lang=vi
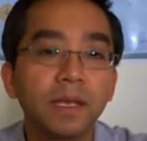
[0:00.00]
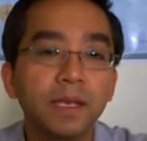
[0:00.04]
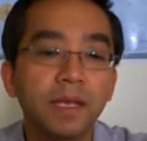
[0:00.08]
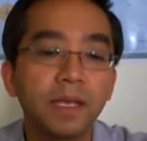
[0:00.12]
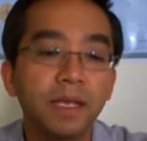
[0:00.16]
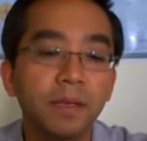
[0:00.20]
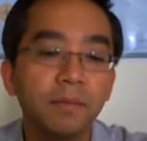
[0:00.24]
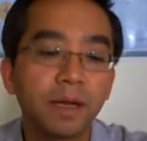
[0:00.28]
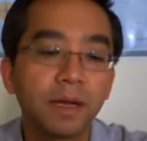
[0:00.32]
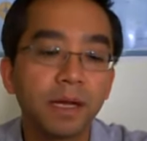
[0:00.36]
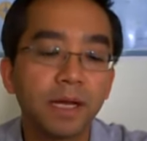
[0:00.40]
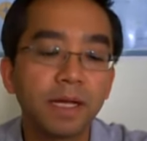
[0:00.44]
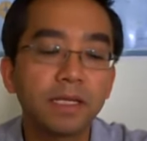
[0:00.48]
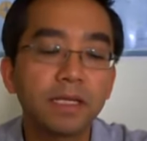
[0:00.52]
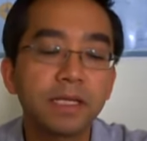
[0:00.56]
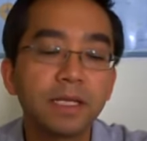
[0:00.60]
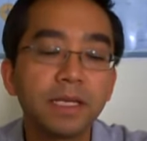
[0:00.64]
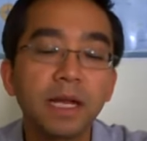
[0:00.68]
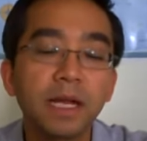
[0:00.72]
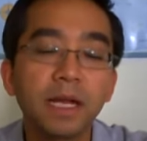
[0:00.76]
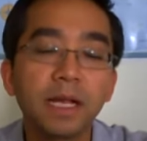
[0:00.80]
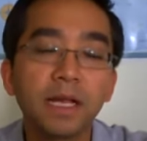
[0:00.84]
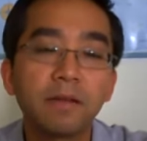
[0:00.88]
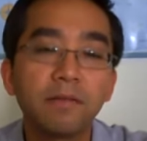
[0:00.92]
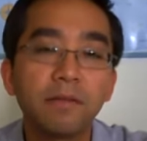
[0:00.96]
Khi mà các anh chị
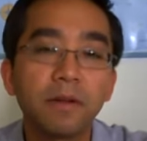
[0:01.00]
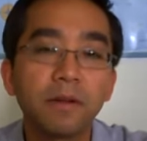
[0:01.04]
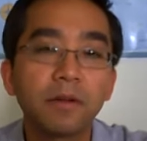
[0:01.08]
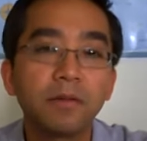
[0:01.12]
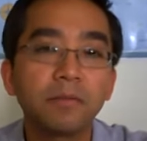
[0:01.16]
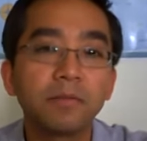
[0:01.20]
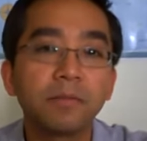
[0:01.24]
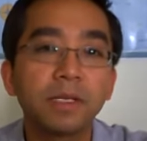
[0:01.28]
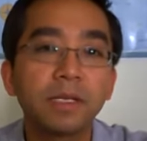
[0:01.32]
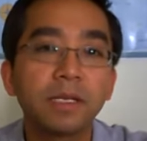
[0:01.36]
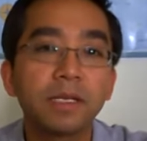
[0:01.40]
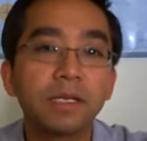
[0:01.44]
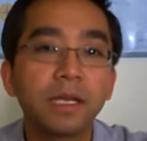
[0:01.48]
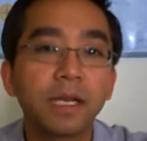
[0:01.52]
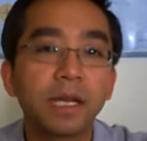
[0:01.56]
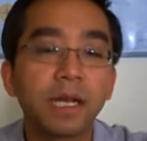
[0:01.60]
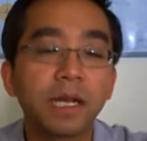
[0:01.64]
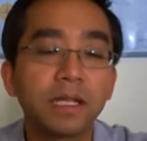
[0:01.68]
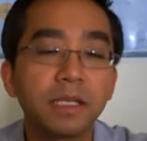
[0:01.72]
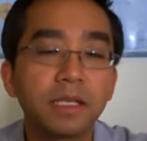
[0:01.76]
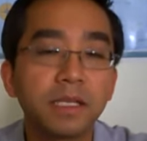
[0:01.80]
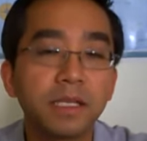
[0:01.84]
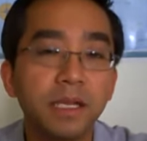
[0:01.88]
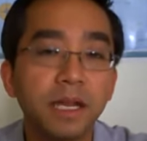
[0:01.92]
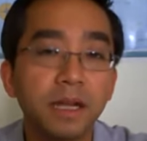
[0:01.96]
đăng ký vào công ty thì
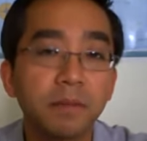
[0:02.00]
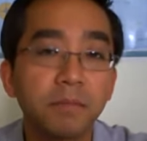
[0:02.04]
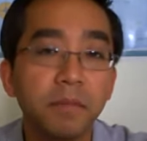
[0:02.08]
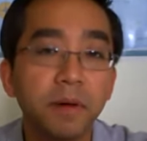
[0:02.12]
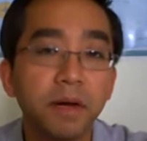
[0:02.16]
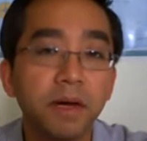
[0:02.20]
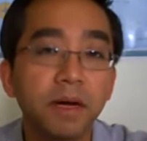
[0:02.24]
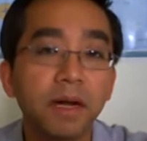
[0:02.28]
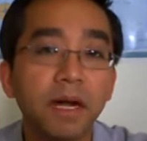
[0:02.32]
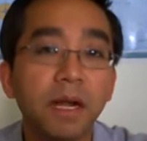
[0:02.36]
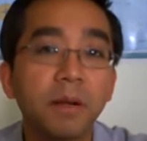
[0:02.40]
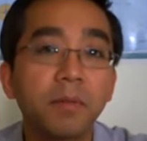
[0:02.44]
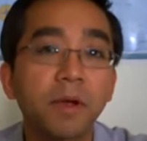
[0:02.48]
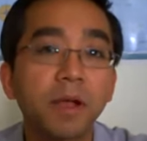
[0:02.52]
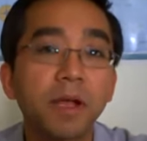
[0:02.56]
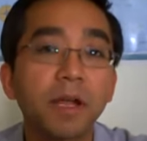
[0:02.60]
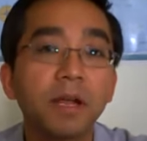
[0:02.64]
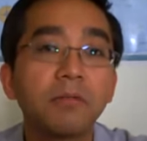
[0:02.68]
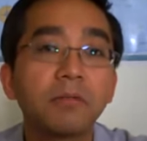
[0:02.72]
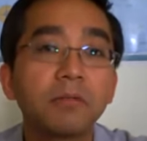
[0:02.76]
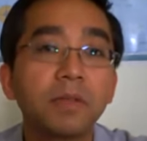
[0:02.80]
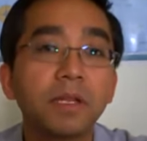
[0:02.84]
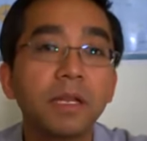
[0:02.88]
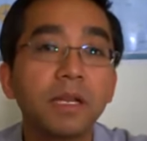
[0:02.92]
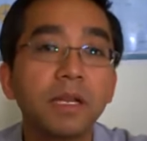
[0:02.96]
các anh chị đang mở ra một cái
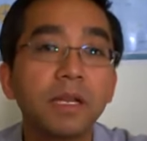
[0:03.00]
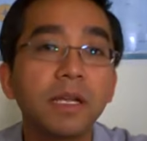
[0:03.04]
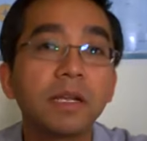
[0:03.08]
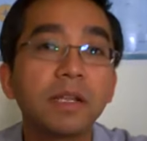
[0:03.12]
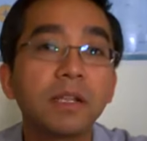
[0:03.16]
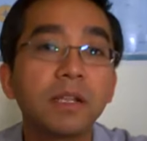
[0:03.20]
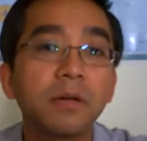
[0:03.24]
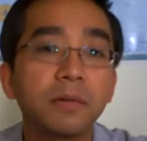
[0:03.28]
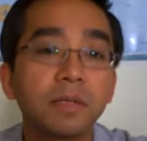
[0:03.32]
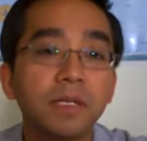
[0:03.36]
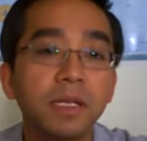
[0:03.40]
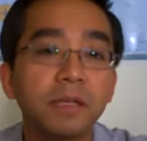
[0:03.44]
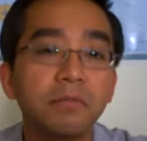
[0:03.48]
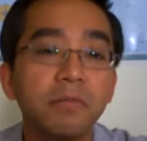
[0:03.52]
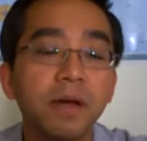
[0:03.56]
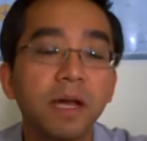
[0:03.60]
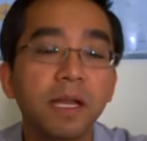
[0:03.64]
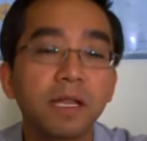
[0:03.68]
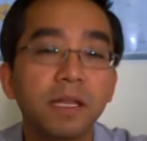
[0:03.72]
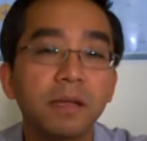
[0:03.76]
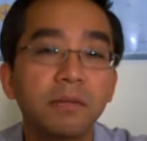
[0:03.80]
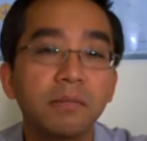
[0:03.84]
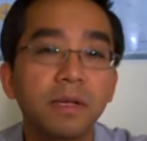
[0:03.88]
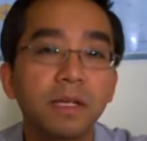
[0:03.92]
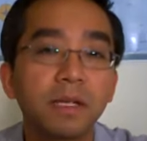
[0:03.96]
công ty riêng cho chính
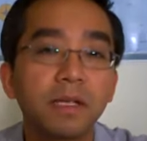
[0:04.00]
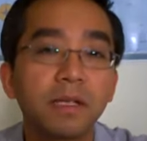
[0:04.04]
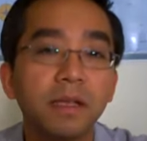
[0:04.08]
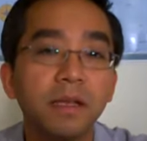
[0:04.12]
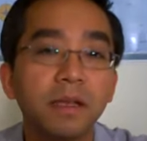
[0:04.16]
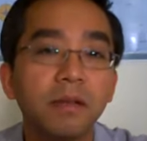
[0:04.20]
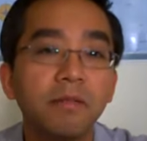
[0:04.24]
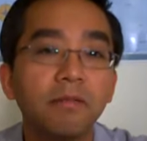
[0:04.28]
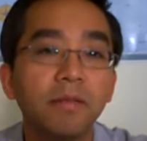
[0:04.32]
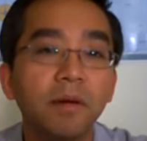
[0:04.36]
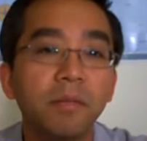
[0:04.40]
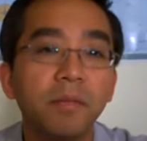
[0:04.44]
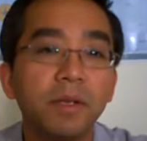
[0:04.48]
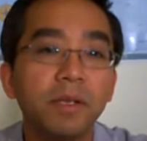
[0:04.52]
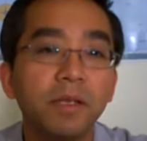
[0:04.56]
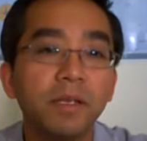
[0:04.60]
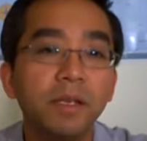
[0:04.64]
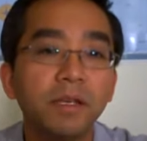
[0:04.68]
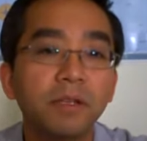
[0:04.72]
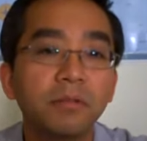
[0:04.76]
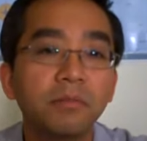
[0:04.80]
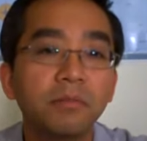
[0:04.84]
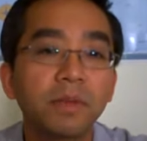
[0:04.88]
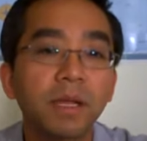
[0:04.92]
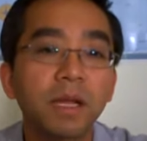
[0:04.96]
bản thân mình và bây
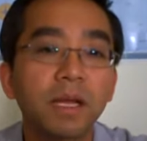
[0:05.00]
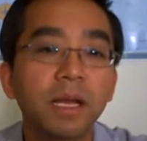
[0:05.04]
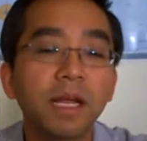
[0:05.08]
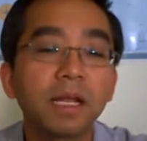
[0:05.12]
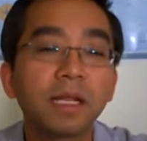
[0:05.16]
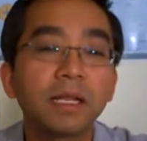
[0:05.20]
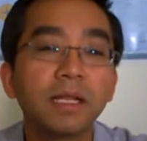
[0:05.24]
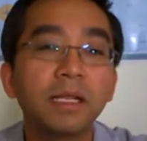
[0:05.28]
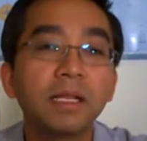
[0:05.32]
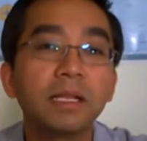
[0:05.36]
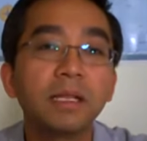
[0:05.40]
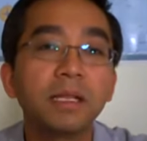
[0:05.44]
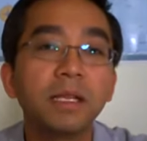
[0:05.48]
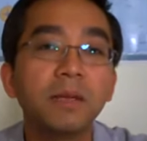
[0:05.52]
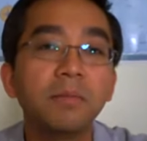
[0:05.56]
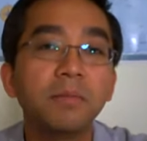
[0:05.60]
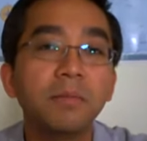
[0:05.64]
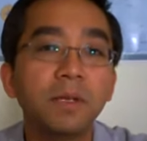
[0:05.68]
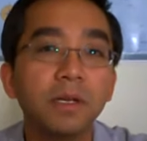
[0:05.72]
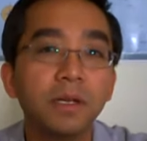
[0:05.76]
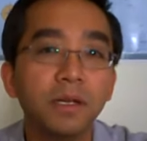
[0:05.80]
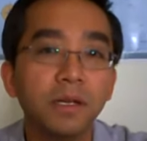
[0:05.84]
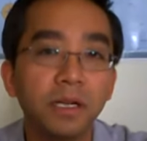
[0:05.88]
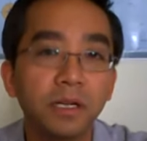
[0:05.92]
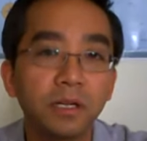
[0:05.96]
giờ chúng ta đang đi
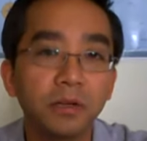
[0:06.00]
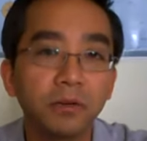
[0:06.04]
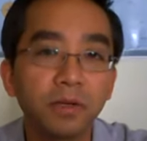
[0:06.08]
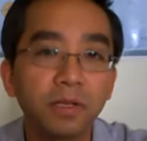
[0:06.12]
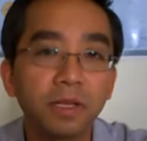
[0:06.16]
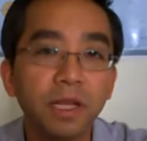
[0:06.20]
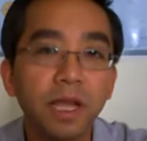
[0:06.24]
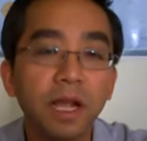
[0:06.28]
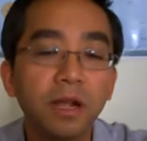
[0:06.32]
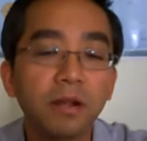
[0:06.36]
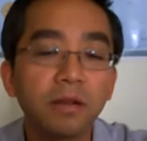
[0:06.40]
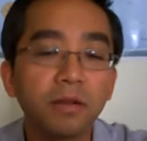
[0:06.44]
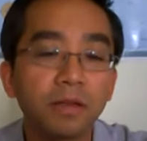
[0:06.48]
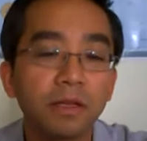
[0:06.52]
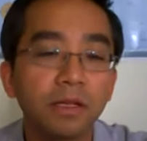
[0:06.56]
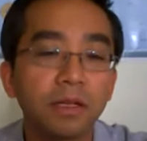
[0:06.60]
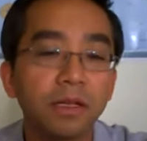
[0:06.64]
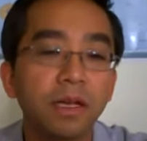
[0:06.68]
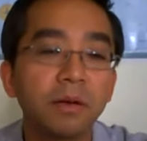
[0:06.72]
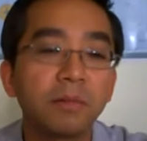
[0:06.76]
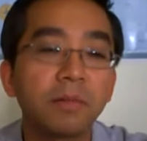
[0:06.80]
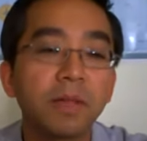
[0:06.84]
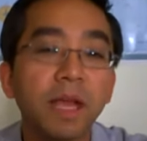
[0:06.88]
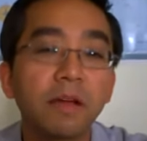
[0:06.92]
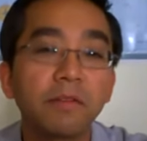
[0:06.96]
tìm những người đối tác có
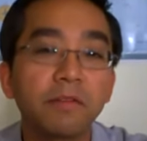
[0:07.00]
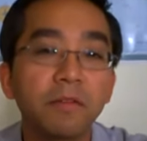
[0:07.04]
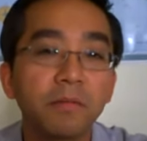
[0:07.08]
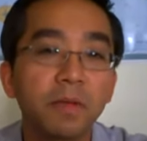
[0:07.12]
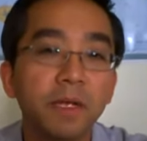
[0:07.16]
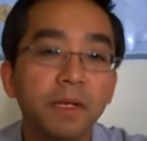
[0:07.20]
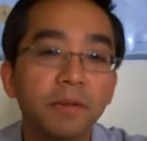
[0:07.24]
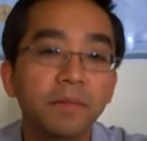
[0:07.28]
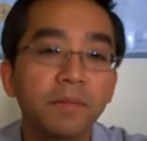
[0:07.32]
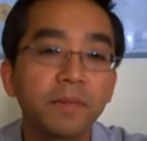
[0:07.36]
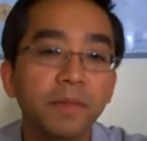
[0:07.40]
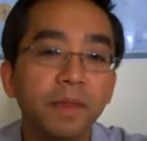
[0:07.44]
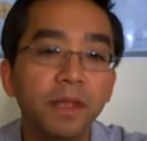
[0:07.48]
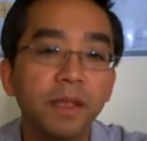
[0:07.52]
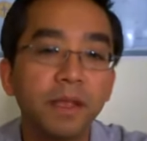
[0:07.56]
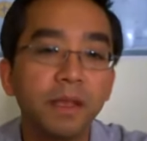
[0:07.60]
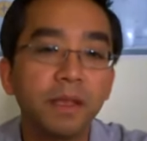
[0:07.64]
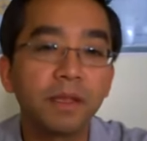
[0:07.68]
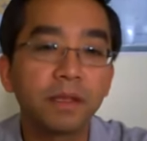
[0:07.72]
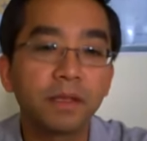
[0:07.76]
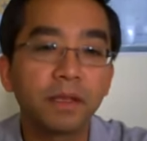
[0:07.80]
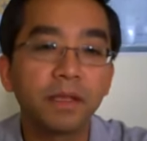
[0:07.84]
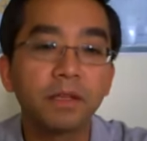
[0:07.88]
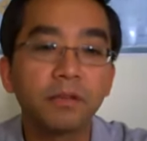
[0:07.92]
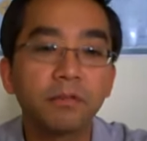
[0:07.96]
thể hợp tác với mình.
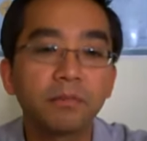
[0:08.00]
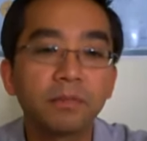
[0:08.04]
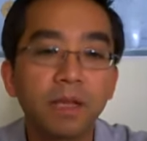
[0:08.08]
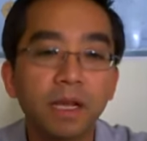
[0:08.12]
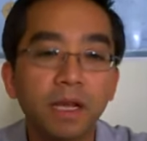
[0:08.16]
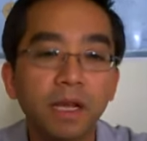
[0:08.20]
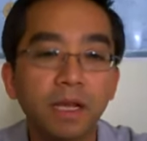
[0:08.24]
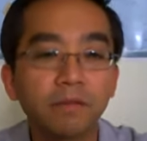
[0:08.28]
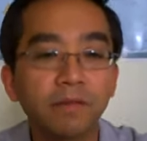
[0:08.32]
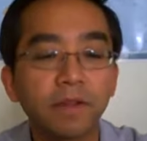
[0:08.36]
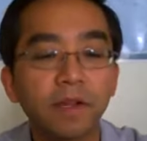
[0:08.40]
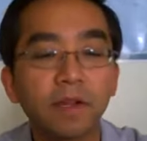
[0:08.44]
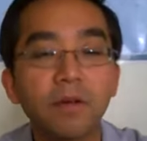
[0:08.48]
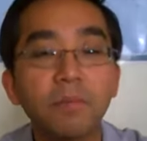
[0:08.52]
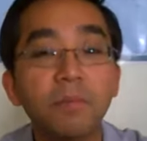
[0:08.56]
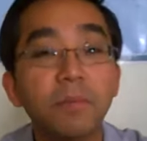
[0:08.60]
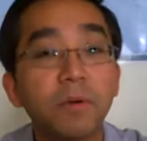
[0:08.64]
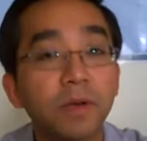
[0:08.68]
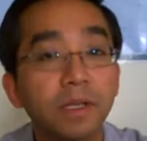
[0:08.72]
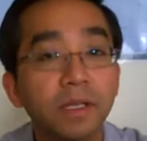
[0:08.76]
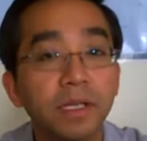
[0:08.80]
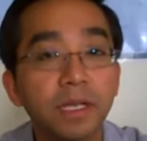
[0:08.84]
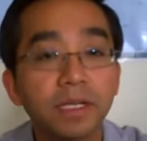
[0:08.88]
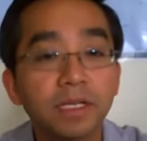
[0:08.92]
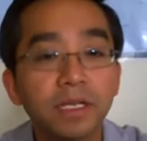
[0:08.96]
Nên chúng ta cần phải có
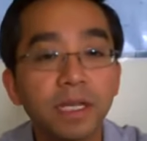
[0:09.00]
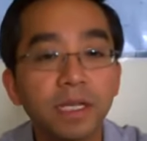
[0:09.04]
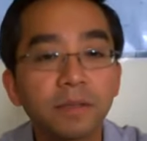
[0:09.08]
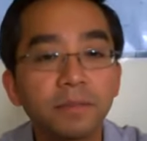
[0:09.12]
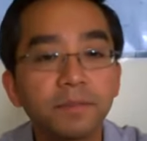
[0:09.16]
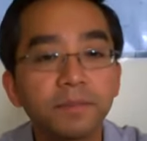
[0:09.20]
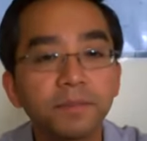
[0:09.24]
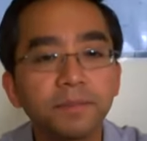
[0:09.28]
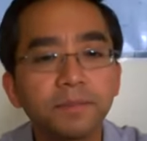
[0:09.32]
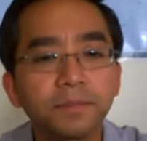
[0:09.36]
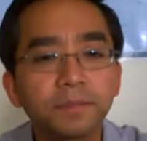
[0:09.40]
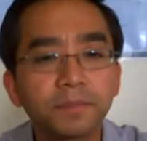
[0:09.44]
một cái danh sách.